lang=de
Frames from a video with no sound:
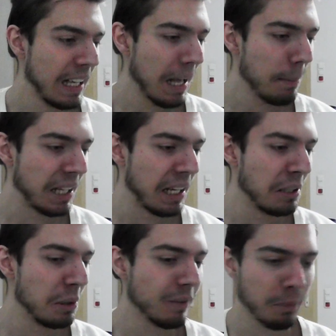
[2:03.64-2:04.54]
Aber naja,
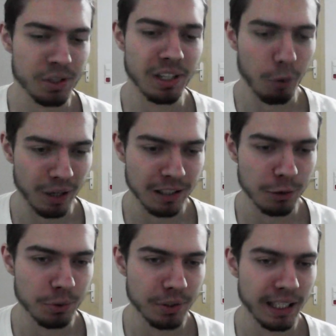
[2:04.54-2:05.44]
irgendwann müssen ja auch alle
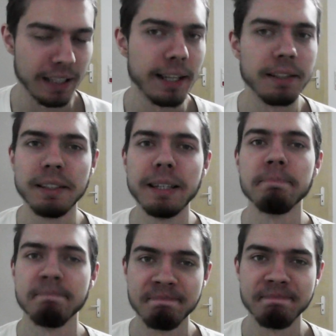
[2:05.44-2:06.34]
guten Dinge ein Ende nehmen.
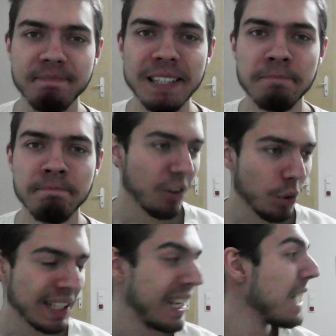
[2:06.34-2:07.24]
Ne?
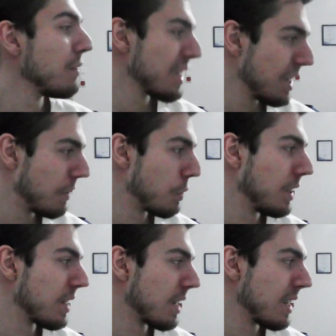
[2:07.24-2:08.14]
Und ach ja, ich weiß nicht, wieso ich
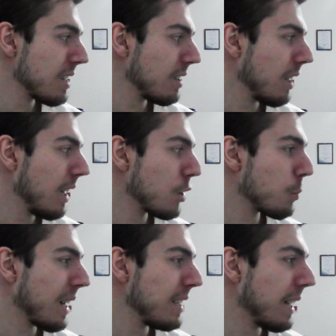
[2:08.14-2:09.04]
das erst jetzt
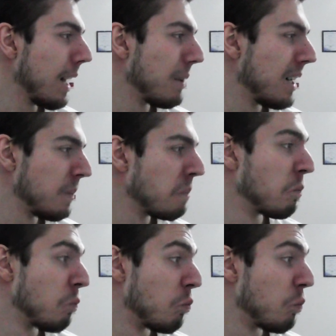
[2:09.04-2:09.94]
anspreche, aber
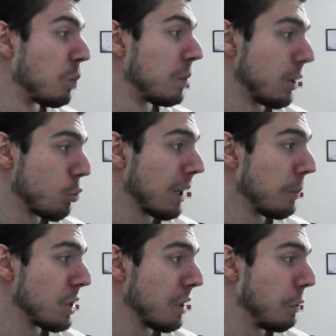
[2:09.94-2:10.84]
das
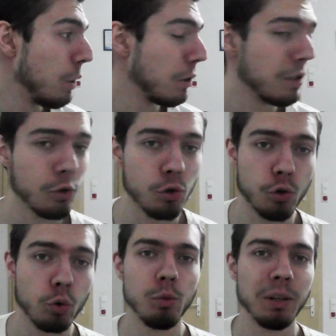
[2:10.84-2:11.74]
Schuckler-Musikvideo hat inzwischen
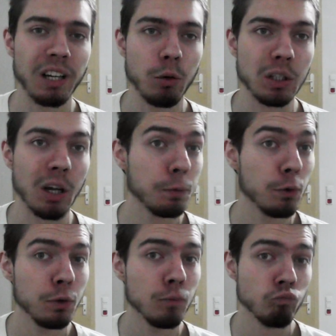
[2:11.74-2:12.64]
schon über 300
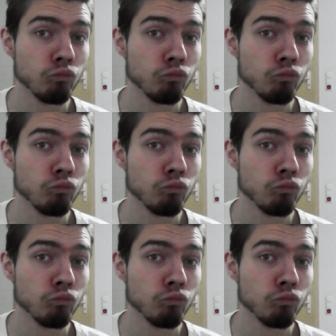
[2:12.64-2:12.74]
Aufrufe.